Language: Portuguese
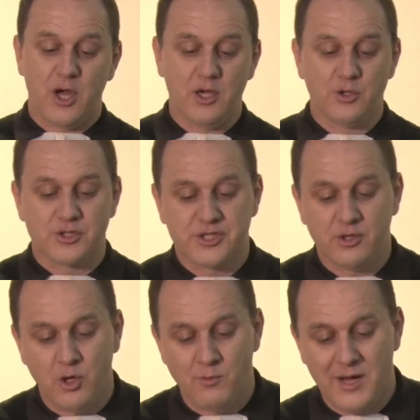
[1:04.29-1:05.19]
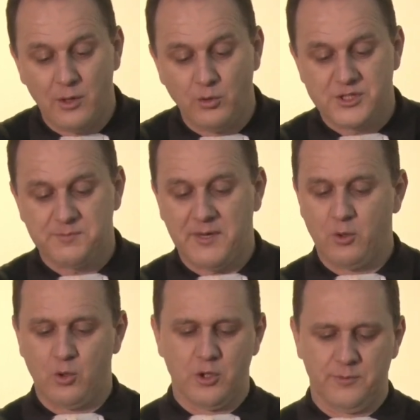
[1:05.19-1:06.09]
olhos são como a luz para
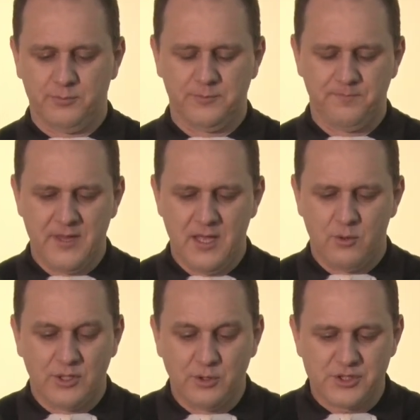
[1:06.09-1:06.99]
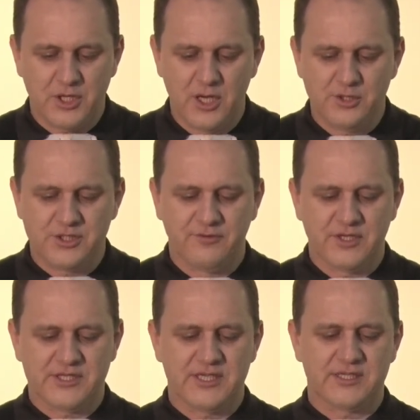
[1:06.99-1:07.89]
o corpo. Quando os olhos de
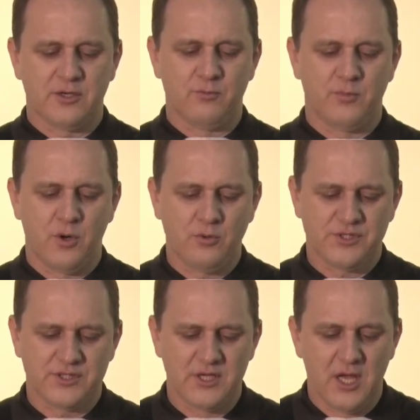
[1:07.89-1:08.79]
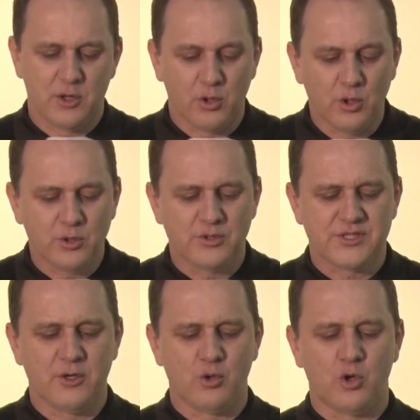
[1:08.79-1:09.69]
vocês são bons, todo o
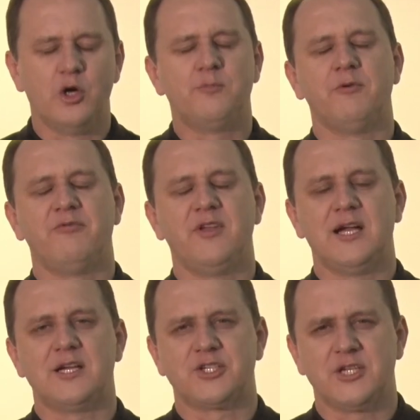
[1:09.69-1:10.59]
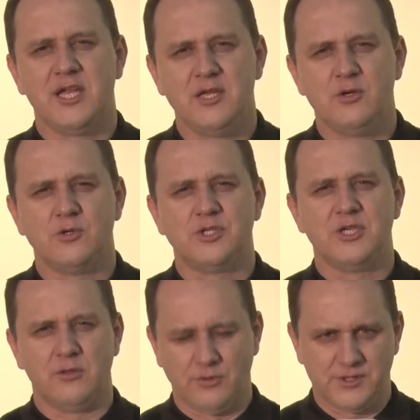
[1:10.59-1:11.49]
seu corpo fica cheio
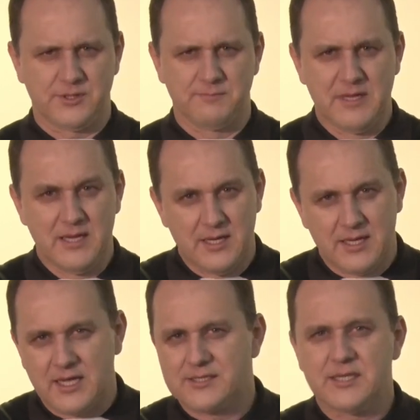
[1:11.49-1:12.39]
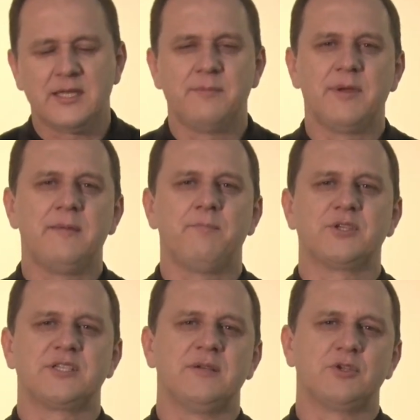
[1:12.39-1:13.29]
de luz. Que assim também
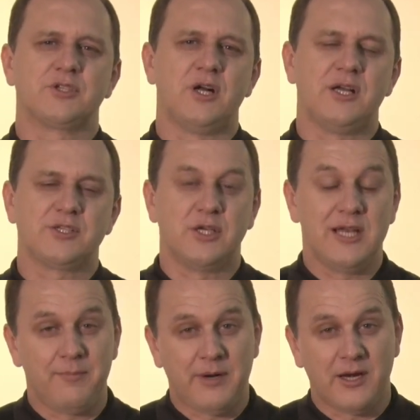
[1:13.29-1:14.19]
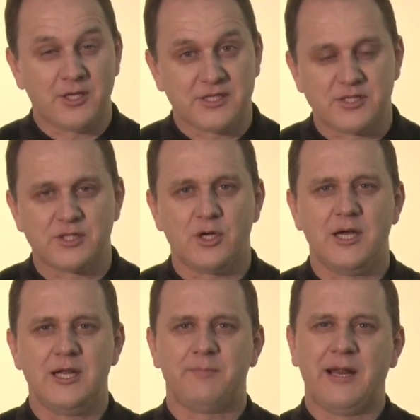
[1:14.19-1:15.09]
possamos nós olhar para a nossa
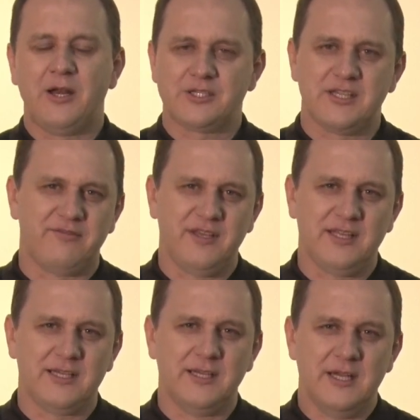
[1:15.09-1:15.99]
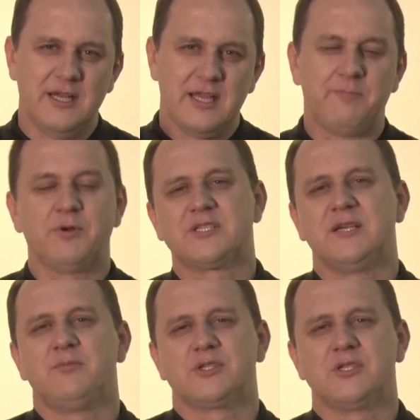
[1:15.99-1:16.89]
história, para a nossa vida e
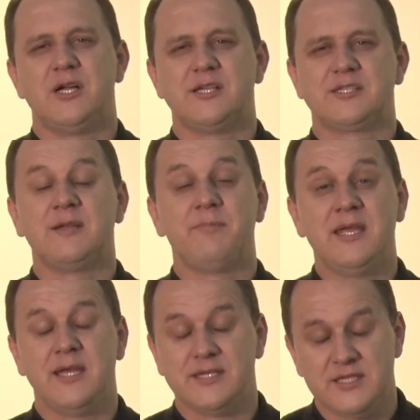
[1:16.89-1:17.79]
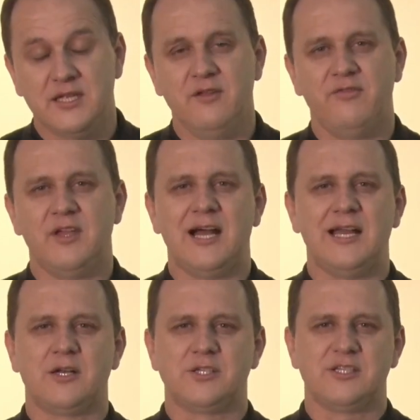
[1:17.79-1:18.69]
possamos nós também
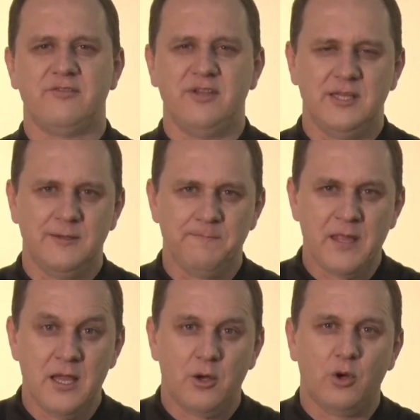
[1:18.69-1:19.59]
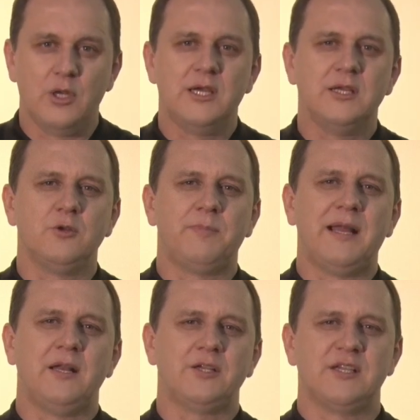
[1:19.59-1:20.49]
ressignificar a nossa vida, olhando
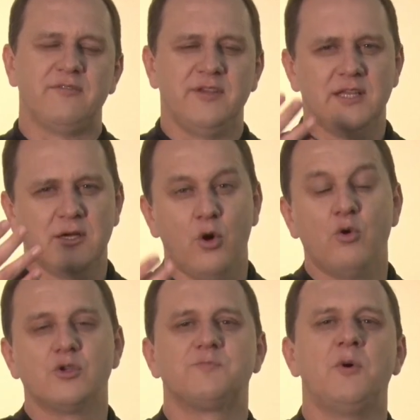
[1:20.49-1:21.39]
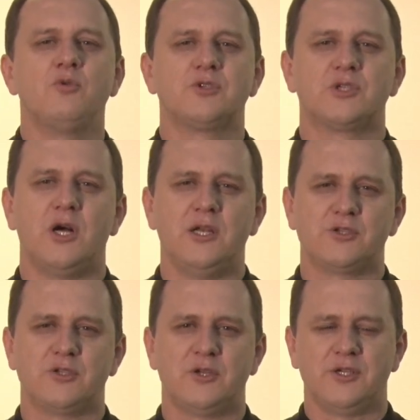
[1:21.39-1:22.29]
para a nossa vida com os bons
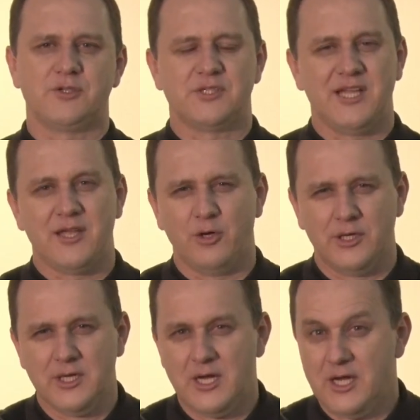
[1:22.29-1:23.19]
olhos do nosso Senhor.